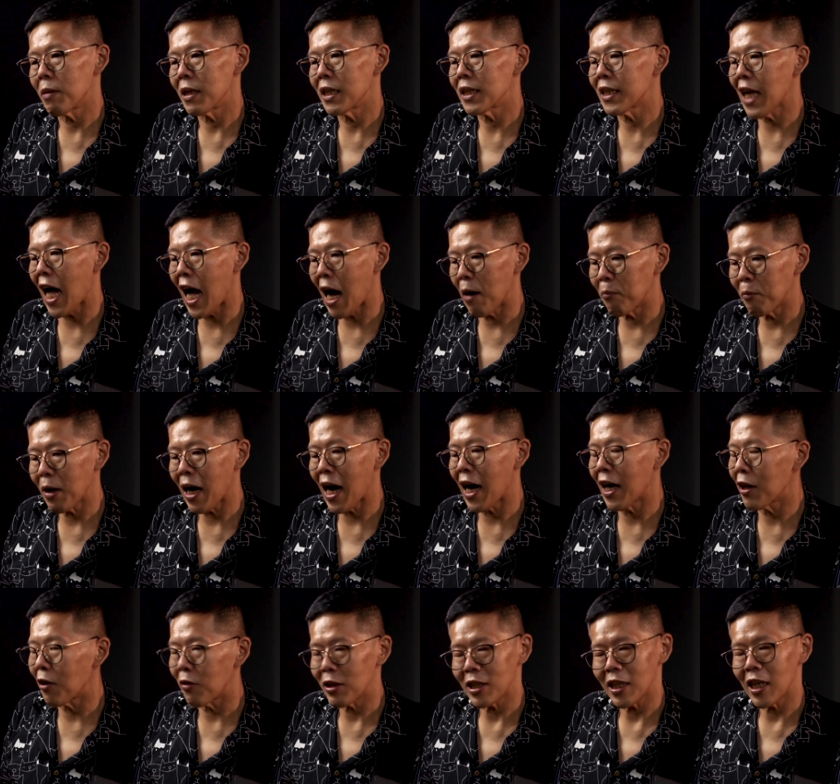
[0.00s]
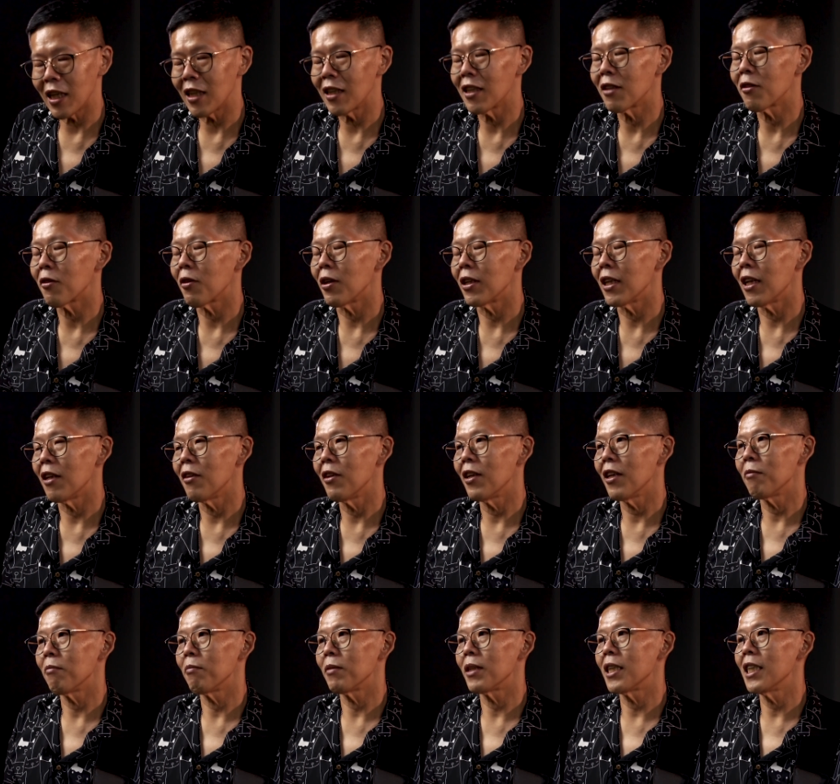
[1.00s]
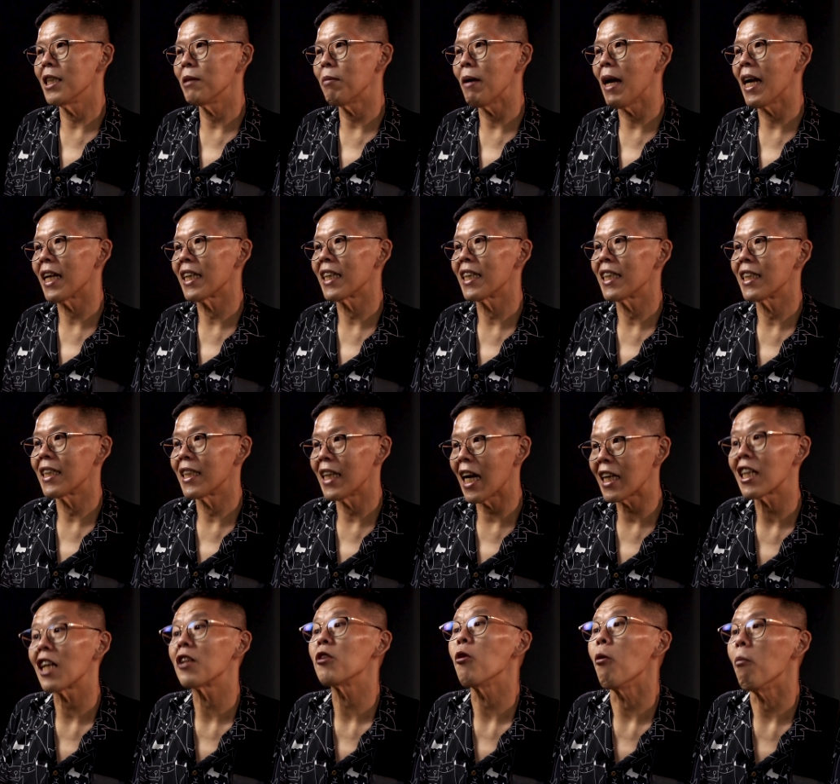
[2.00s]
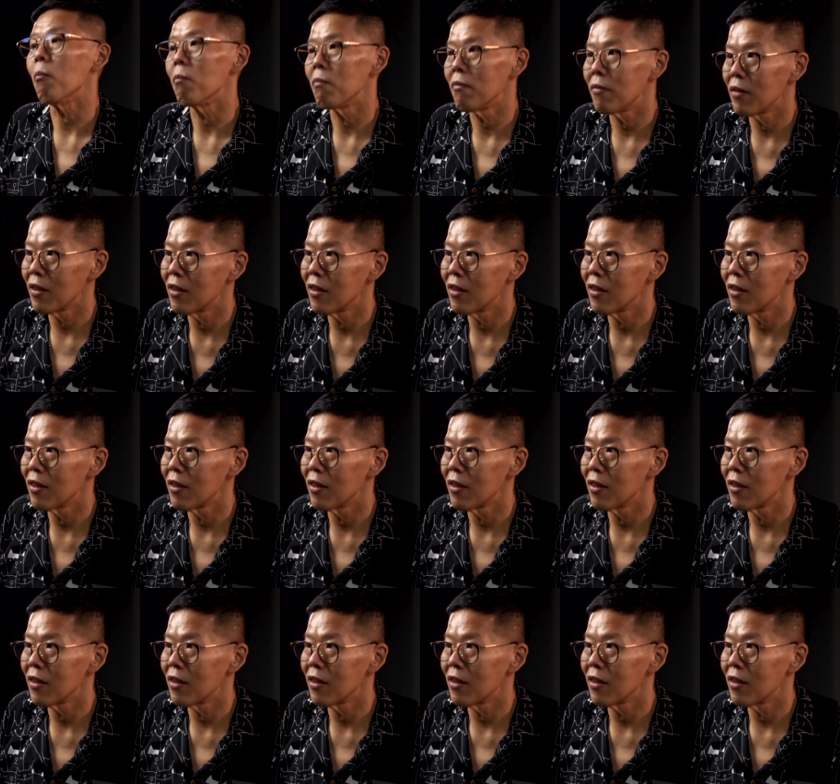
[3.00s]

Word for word: ประมาณ 3 ครั้งกว่าจะกว่าจะเรื่องมันชื่อเพลงนักผสม